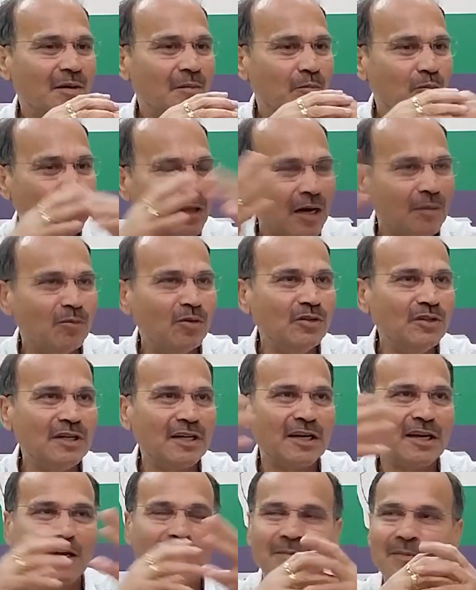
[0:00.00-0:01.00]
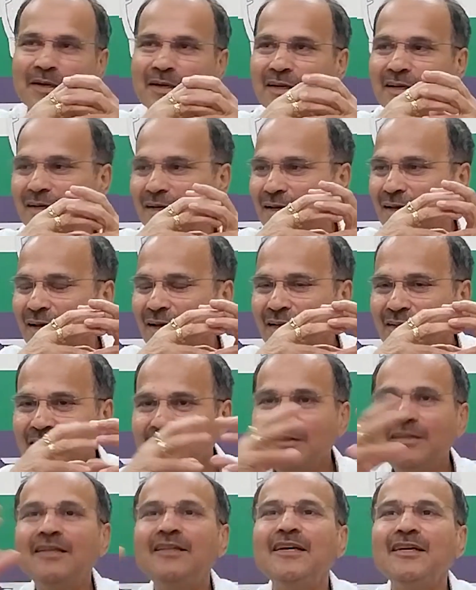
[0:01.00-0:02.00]
প্রধানমন্ত্রী কী হবে সে
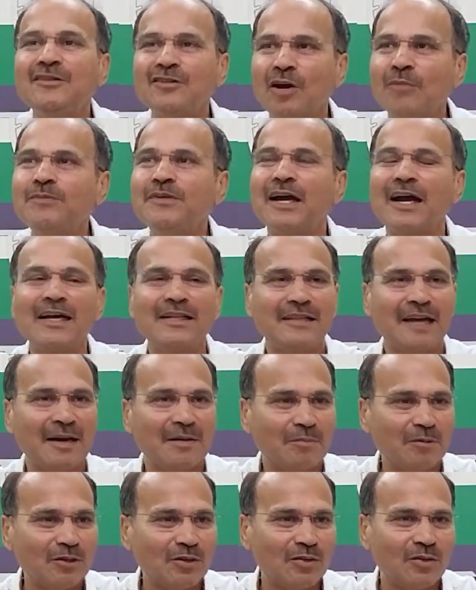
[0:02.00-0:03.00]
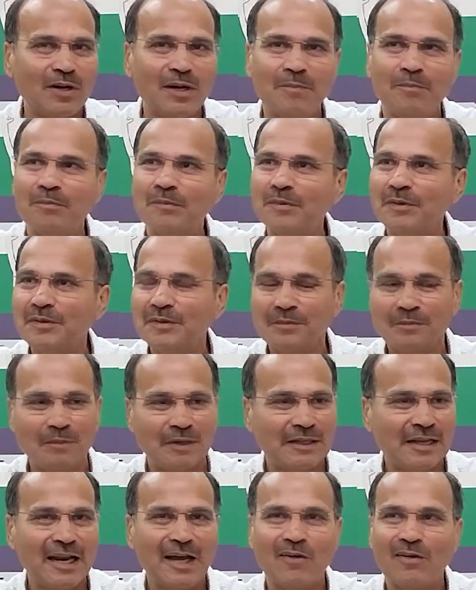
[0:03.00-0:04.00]
দিদি সব জায়গায় তার মতন করে
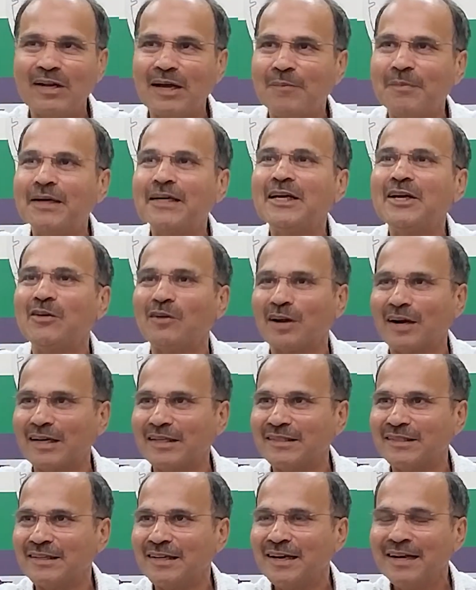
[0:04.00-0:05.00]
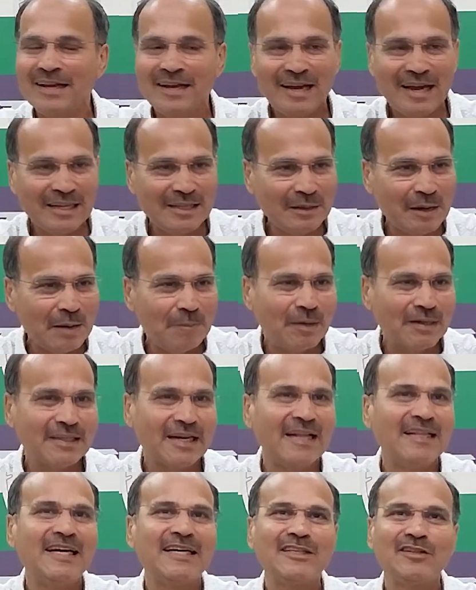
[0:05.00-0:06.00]
বাতলা করে আমরা কি করার আছে এই
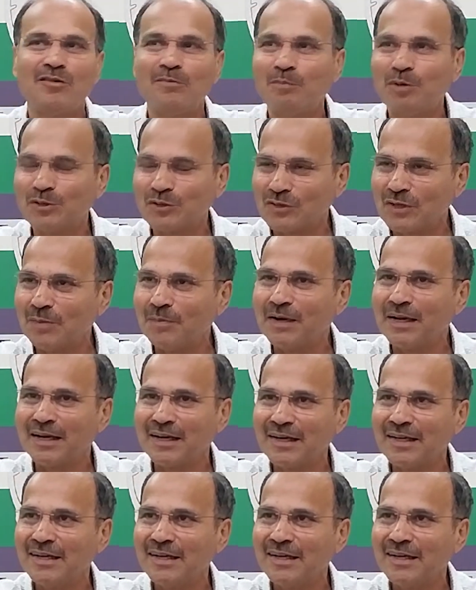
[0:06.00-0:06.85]
বাতলা দেখতে অভ্যস্ত আমরা